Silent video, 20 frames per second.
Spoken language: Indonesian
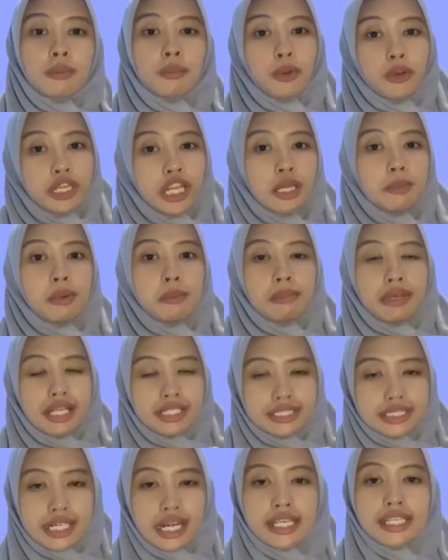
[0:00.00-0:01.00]
Model
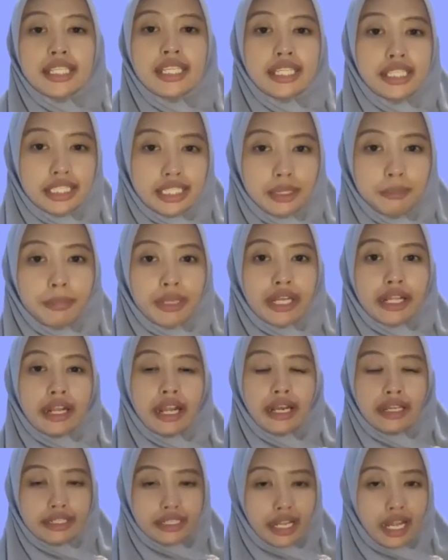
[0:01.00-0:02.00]
pembelajaran ini
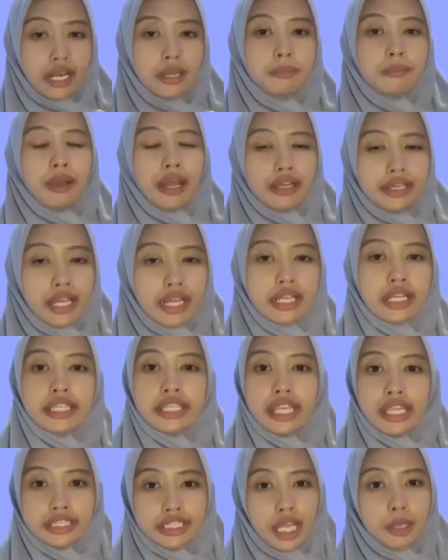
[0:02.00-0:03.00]
menekankan pada
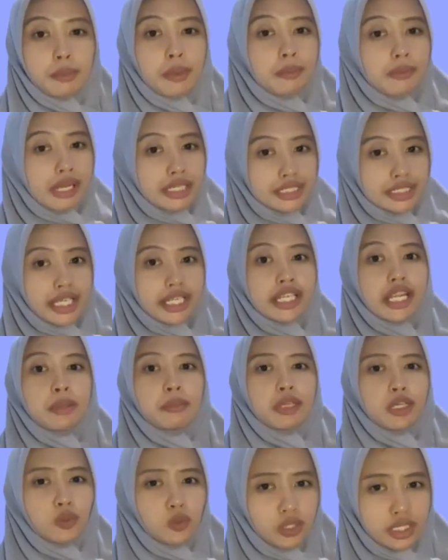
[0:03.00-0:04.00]
kegiatan membaca
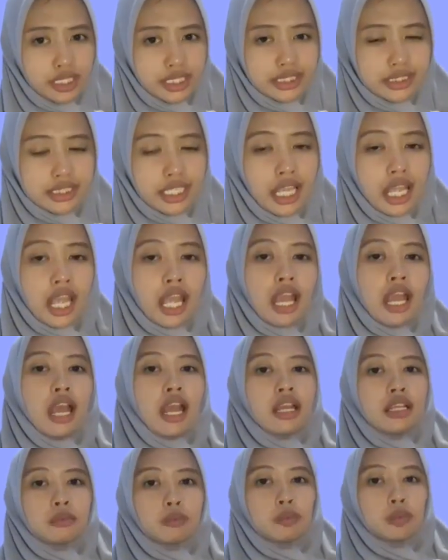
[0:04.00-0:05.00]
dan menulis.
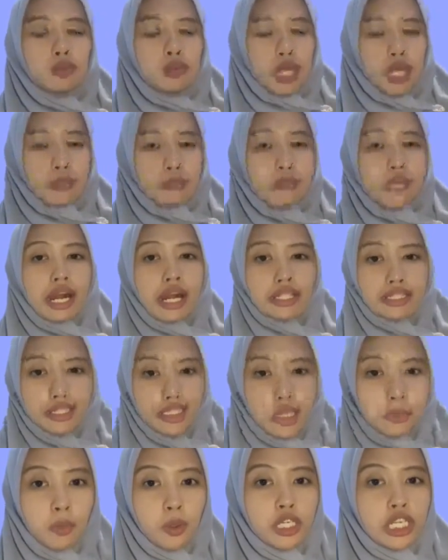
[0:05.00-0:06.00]
Bukan
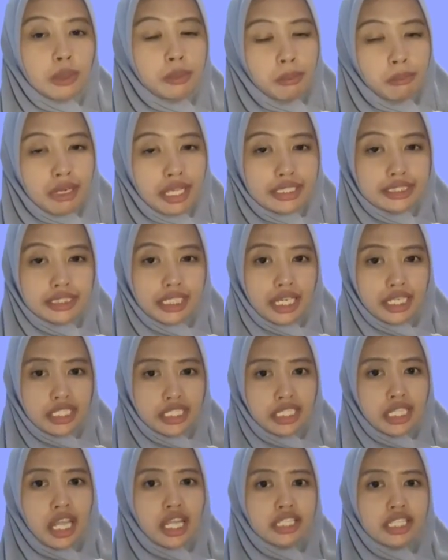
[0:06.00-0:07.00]
berarti model pembelajaran
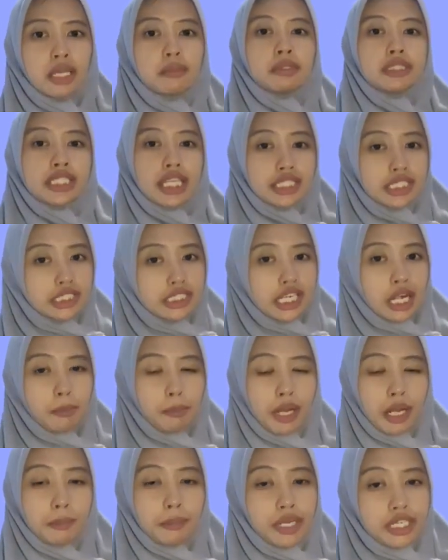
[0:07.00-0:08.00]
ini hanya bisa
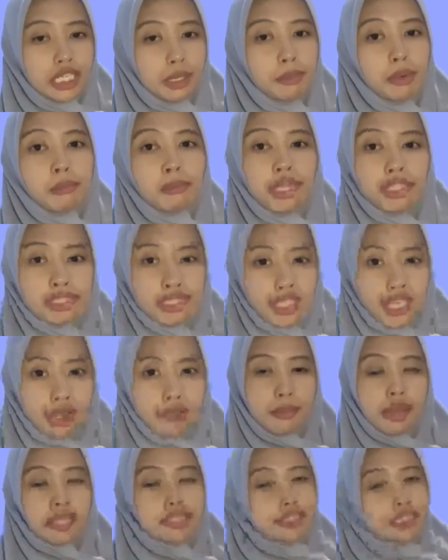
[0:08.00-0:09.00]
diterapkan pada
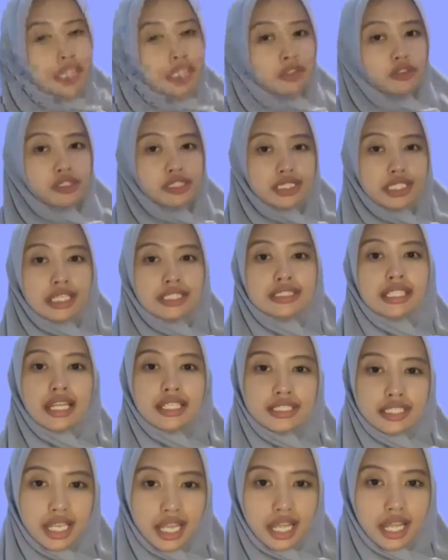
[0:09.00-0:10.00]
pembelajaran bahasa Indonesia
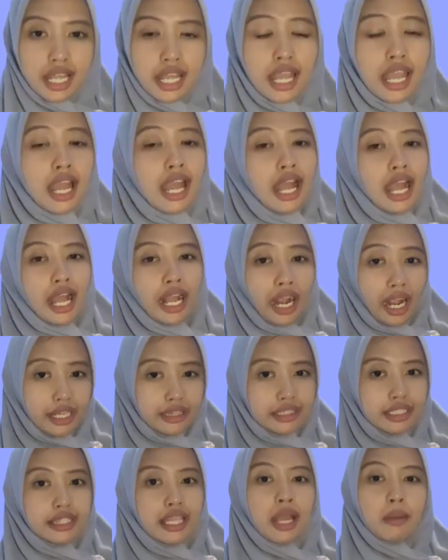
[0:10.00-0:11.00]
saja,
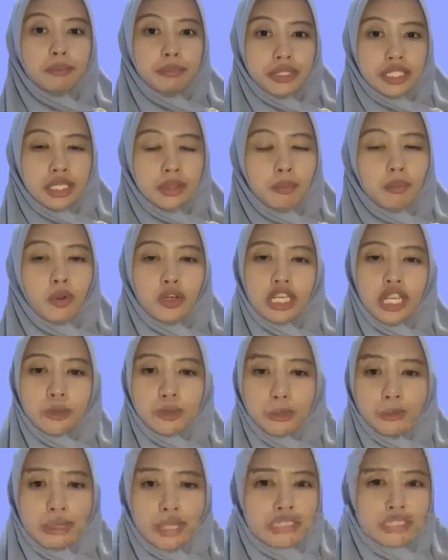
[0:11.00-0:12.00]
akan tetapi
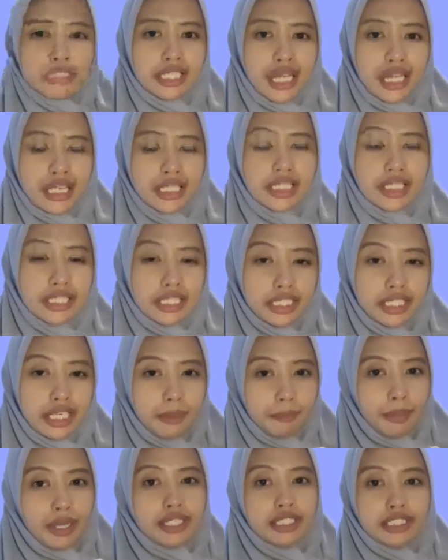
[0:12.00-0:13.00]
model pembelajaran ini
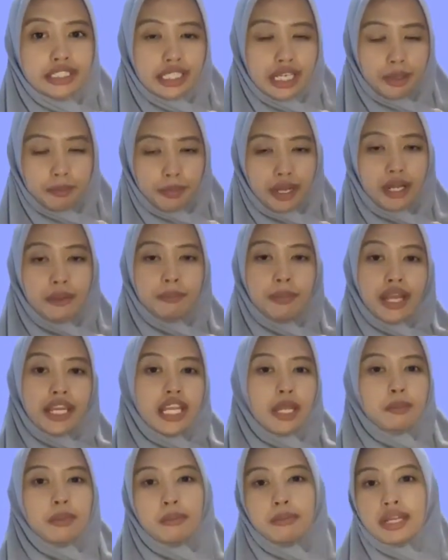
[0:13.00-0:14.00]
dapat diterapkan
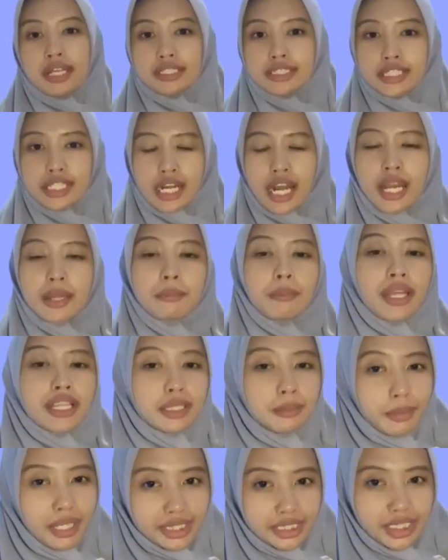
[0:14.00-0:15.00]
pada pembelajaran
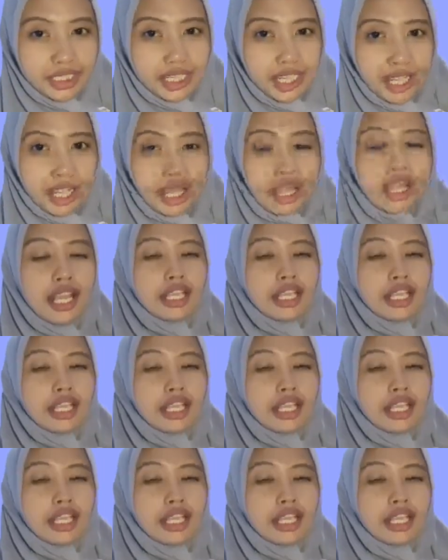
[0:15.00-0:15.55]
matematika